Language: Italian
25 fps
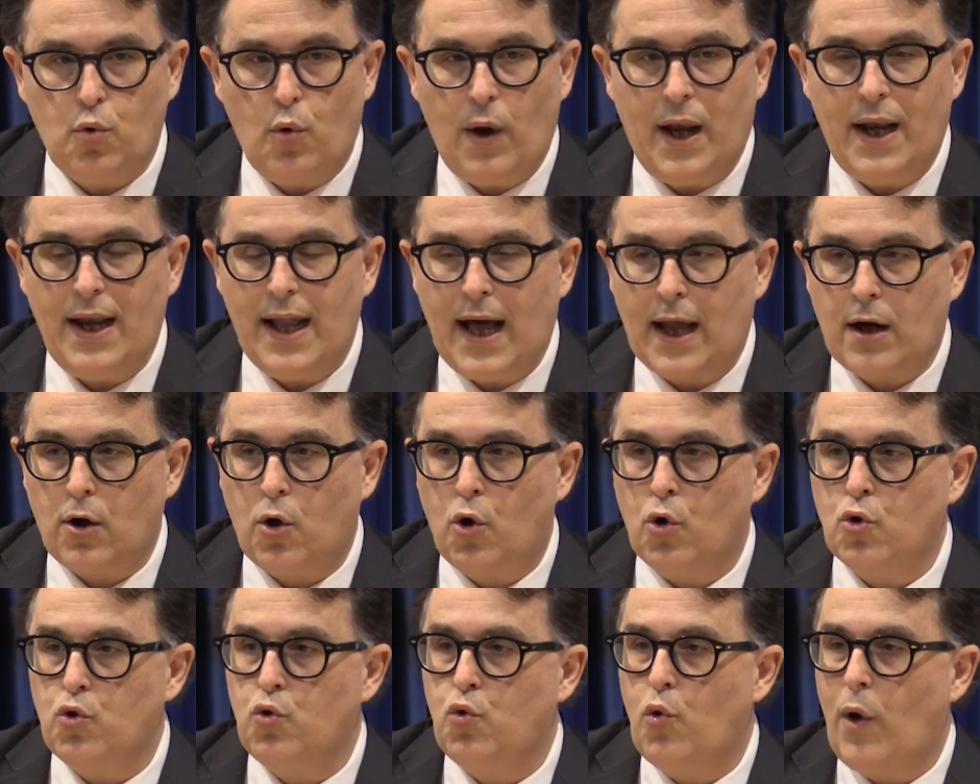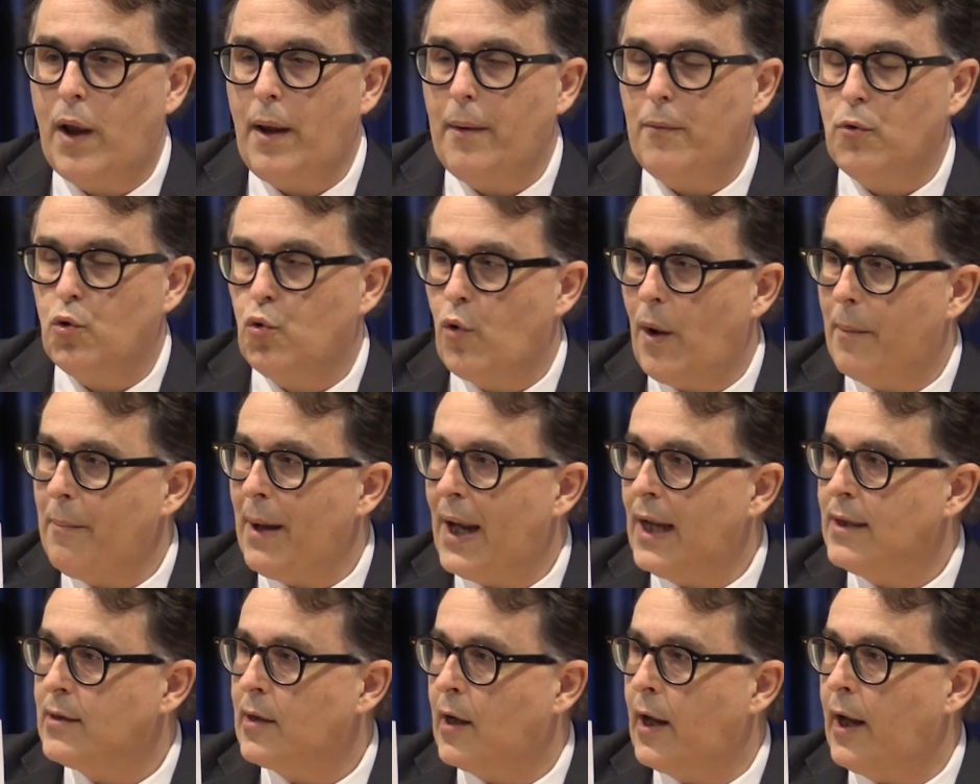E poi ci sono altre
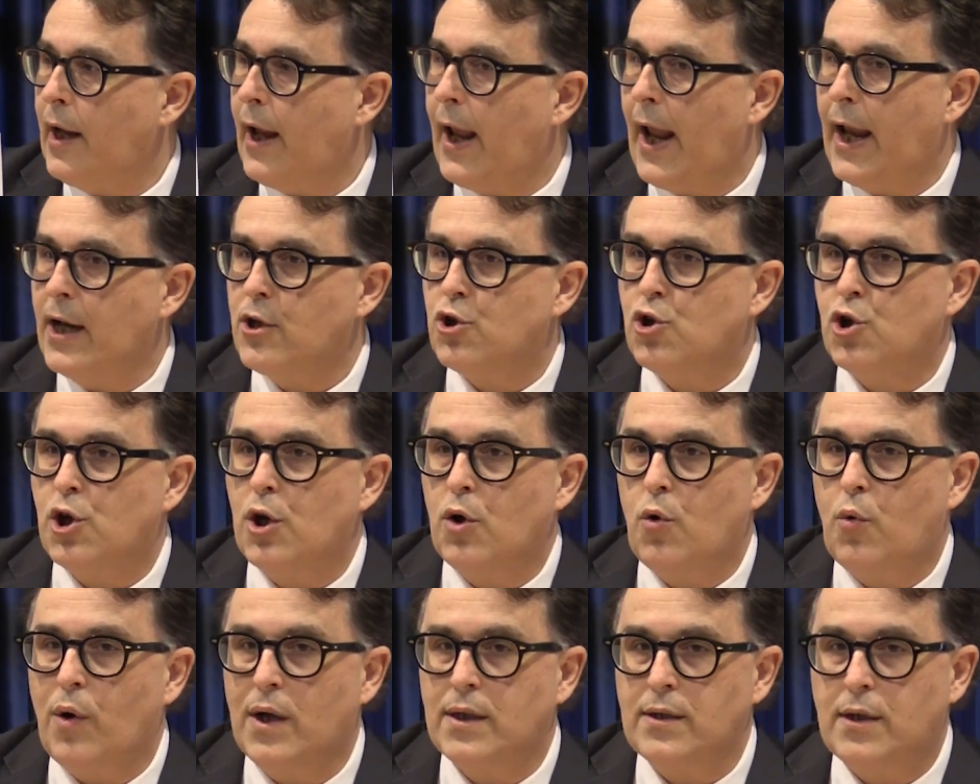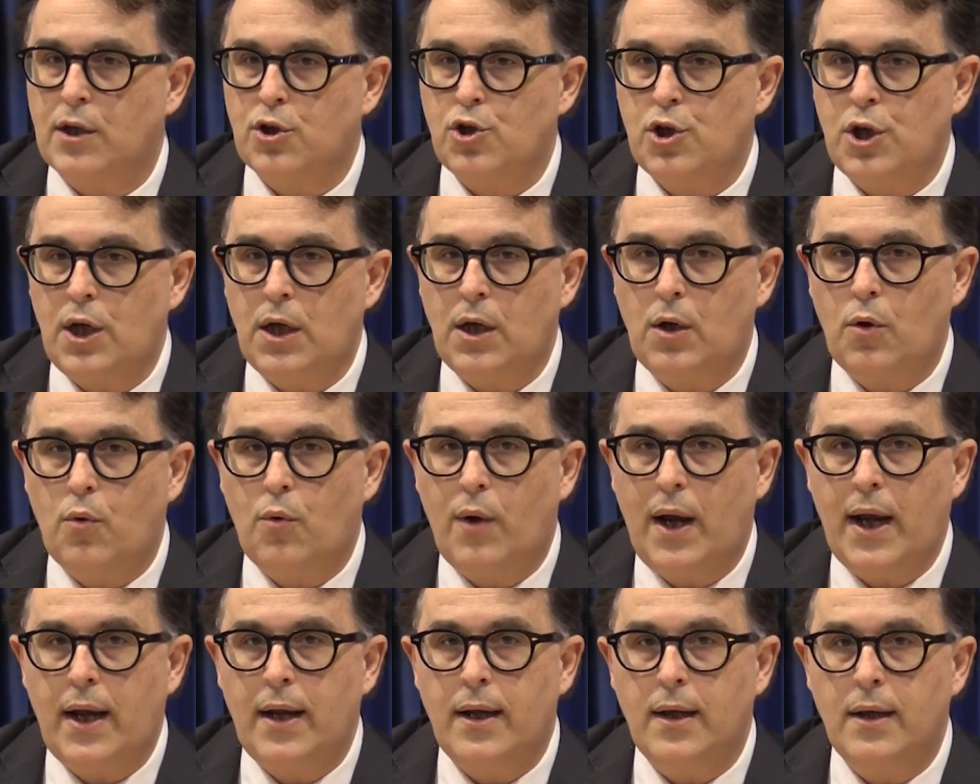questioni che riguardano la larghezza
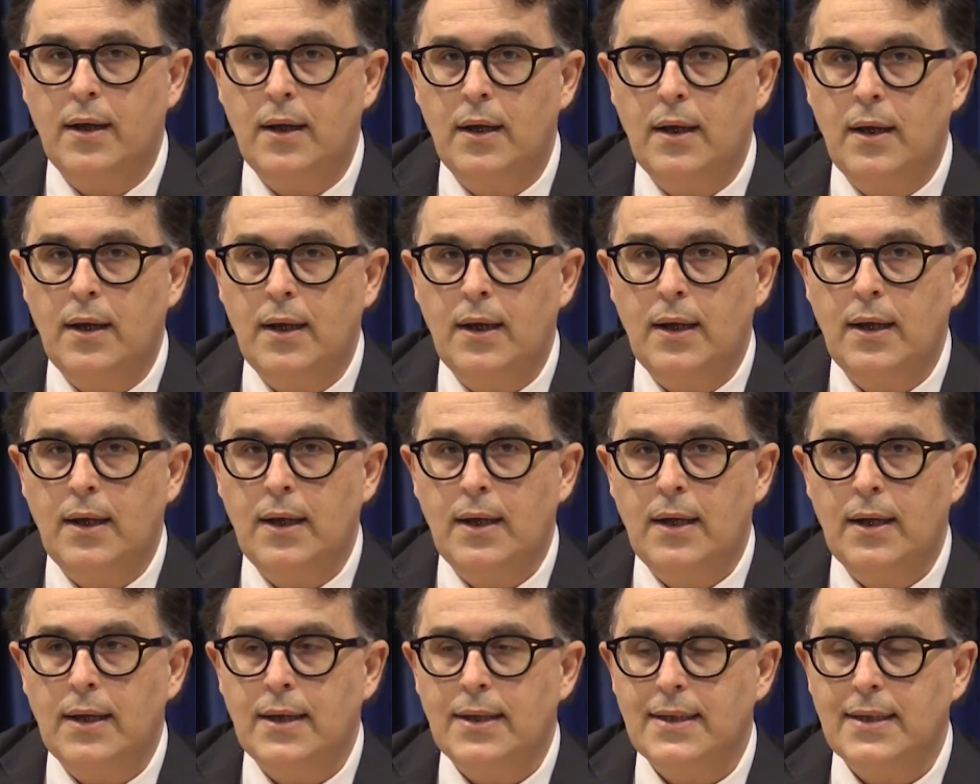delle corsie.